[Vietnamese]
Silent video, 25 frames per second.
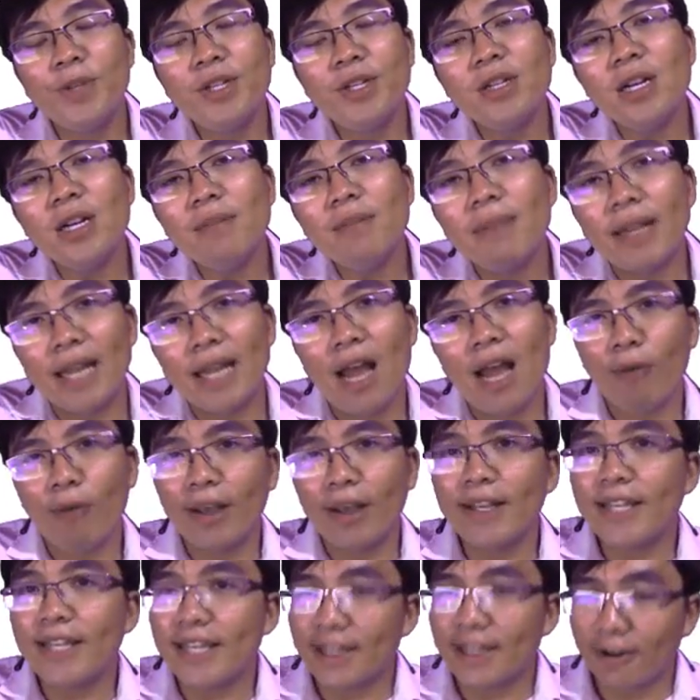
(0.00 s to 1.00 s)
hôm trước mình
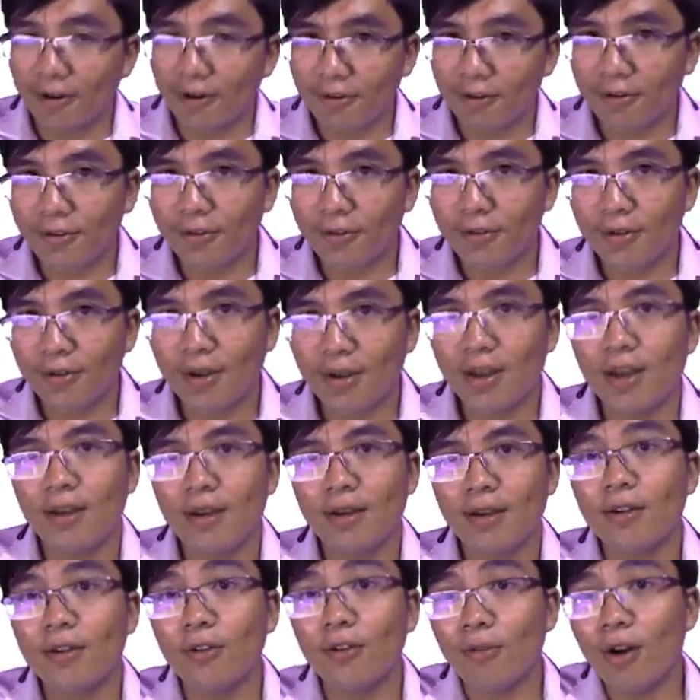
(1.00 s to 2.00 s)
đã học cái gì rồi,
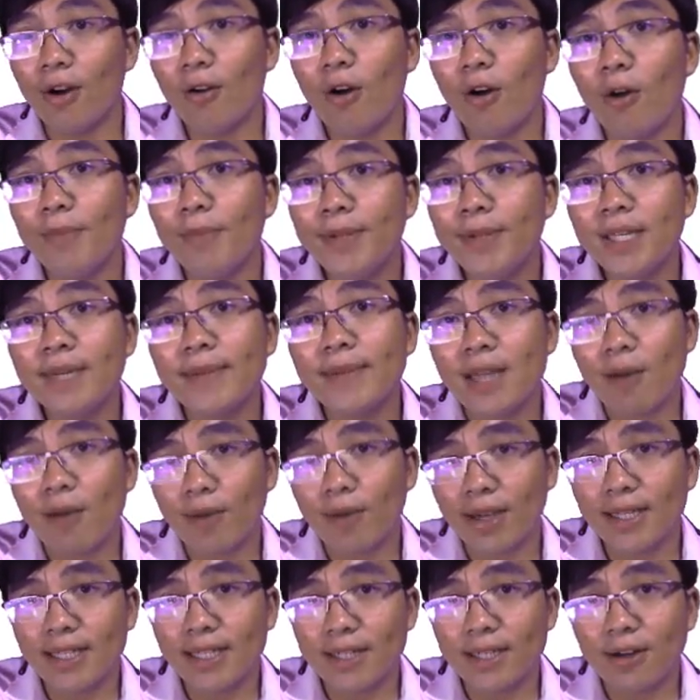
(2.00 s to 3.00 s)
đúng không? Hôm trước
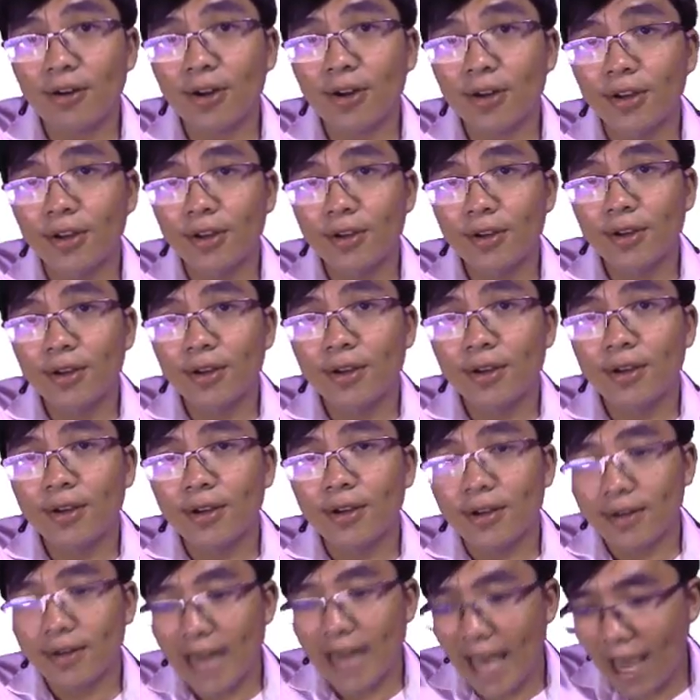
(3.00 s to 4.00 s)
mình học cái gì rồi,
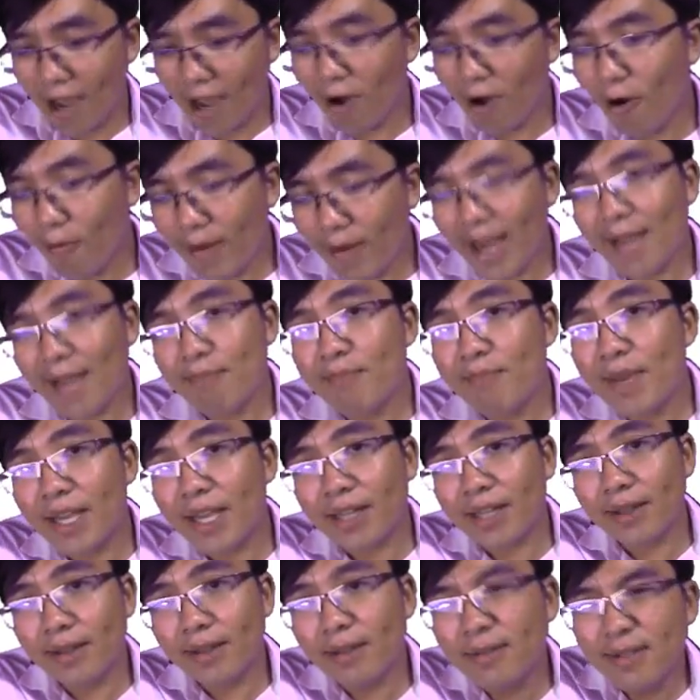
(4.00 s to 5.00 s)
để hôm nay
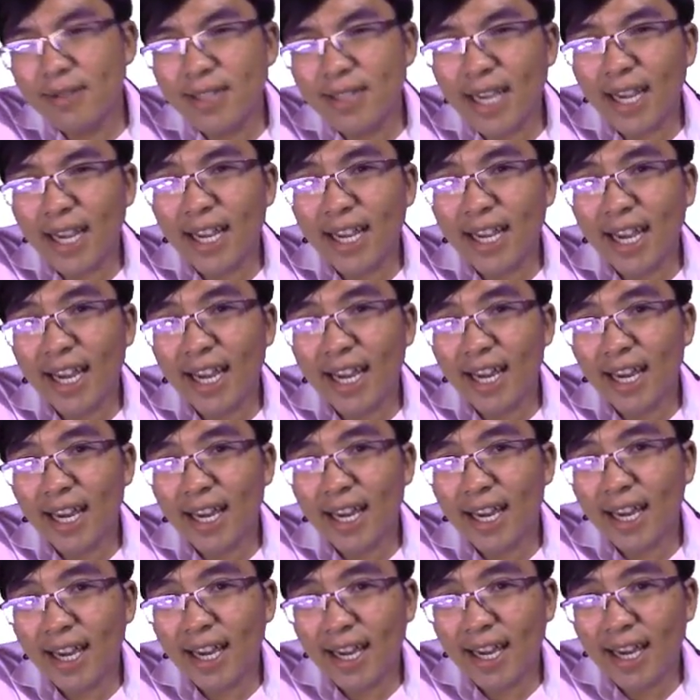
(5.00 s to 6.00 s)
mình từ cái cái
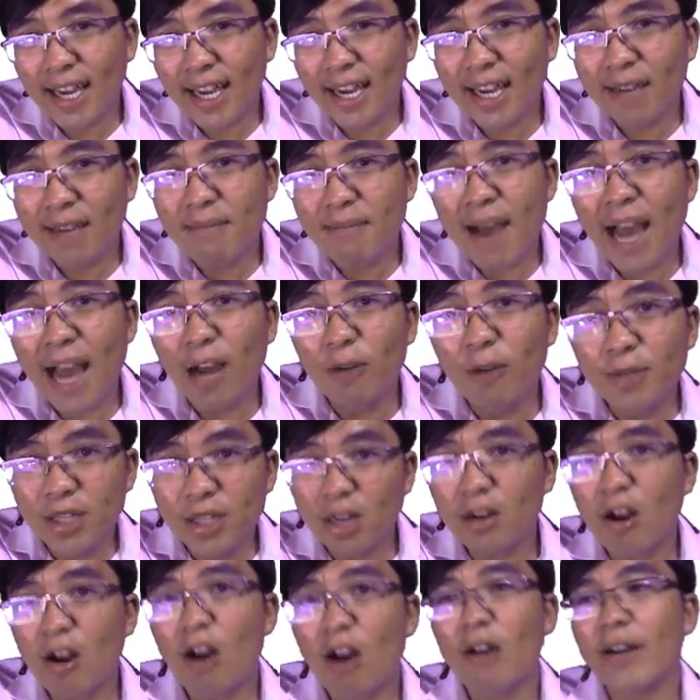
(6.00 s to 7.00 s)
cái cái cái, cái bài
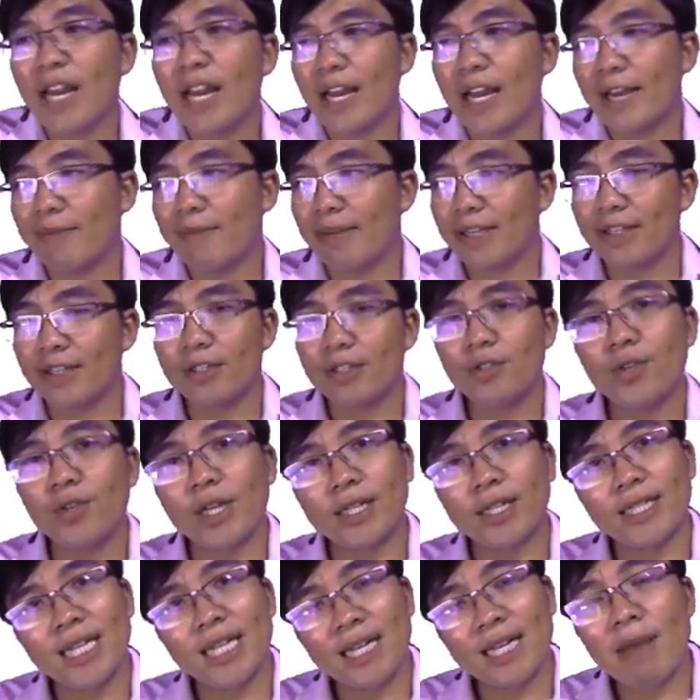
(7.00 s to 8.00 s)
hôm trước đó để mình
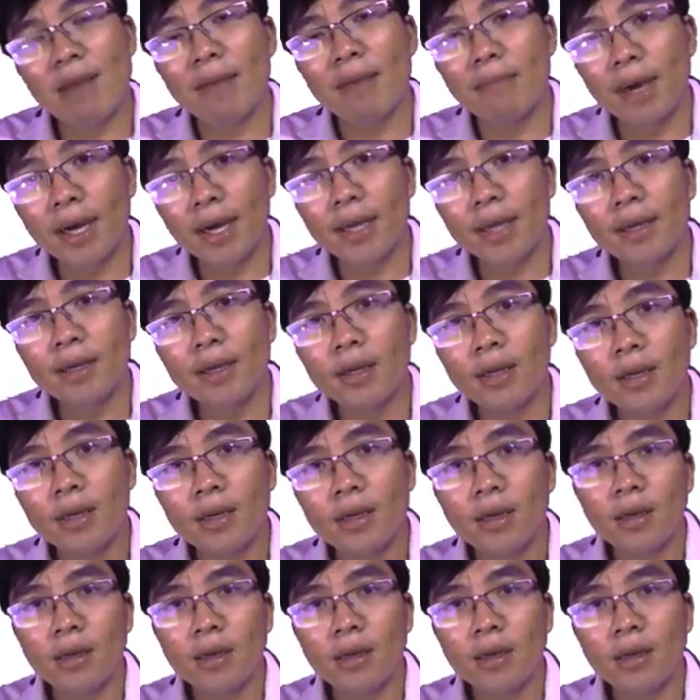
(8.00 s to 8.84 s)
chuyển sang cái bài mới.